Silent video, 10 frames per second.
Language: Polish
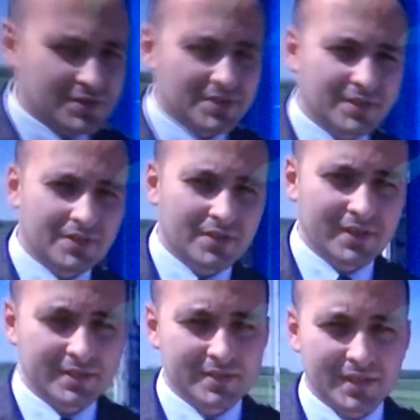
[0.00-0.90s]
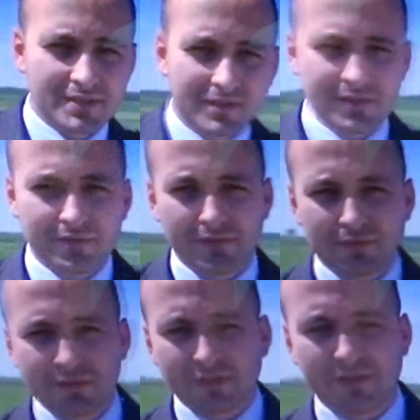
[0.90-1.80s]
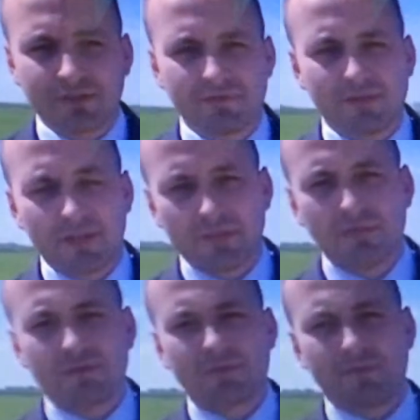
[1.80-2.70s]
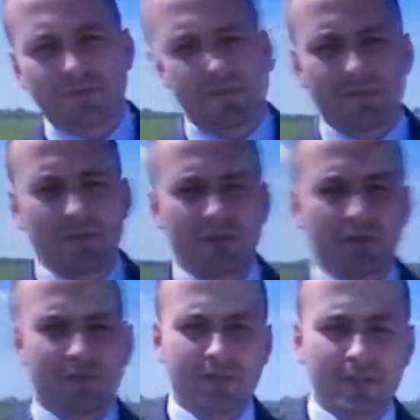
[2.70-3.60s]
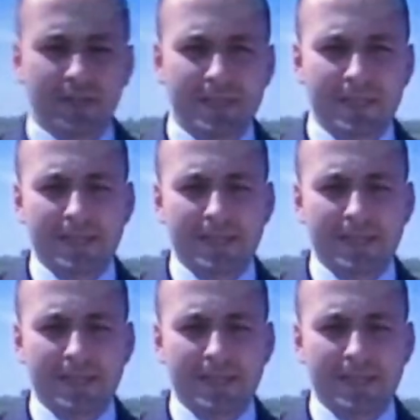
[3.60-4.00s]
10 takich lokalizacji, w których wieje, można powiedzieć kolokwialnie,